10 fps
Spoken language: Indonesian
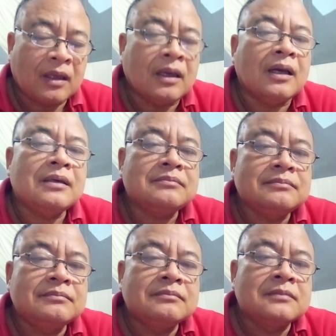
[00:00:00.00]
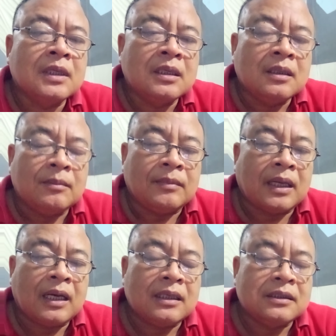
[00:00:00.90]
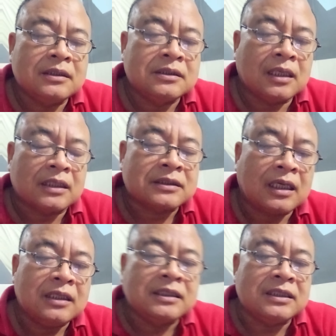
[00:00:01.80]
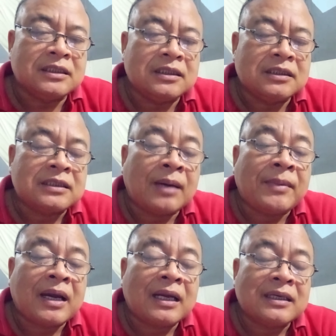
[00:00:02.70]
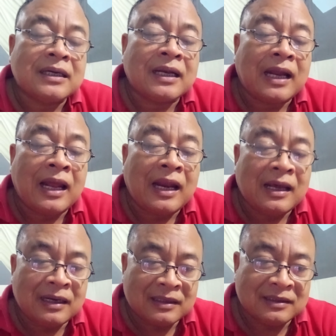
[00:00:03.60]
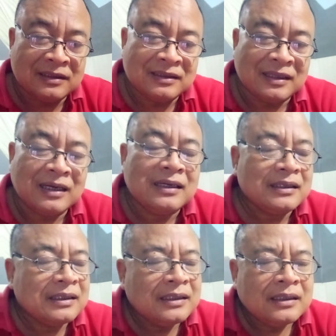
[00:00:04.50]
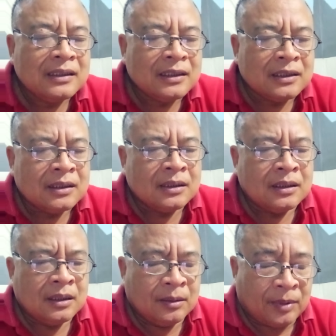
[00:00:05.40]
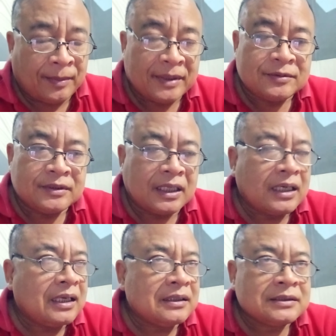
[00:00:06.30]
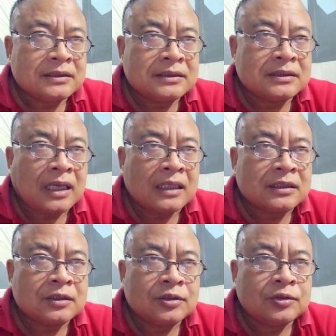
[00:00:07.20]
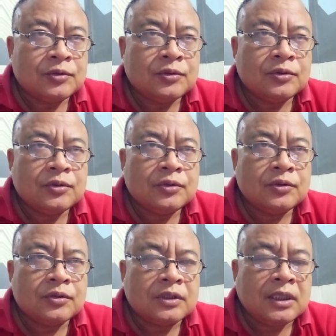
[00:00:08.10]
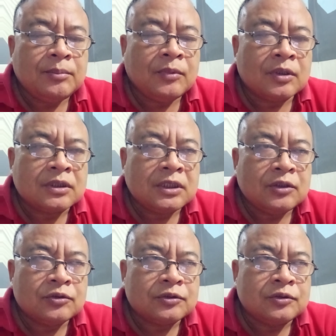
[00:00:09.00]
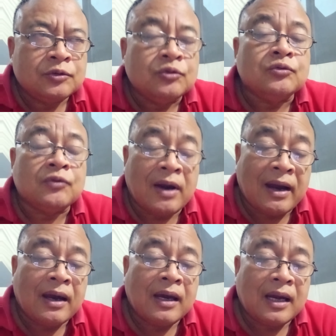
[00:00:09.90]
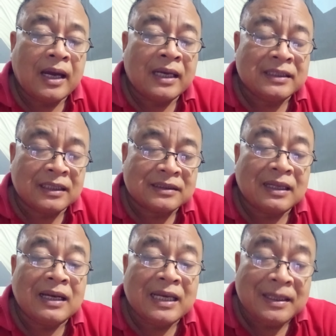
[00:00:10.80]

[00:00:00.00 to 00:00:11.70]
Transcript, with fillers: Ya. Malah dijelaskan disamakan dengan Allah lagi ya. Bapak Ibu Saudara 1 Timotius 2 ayat 5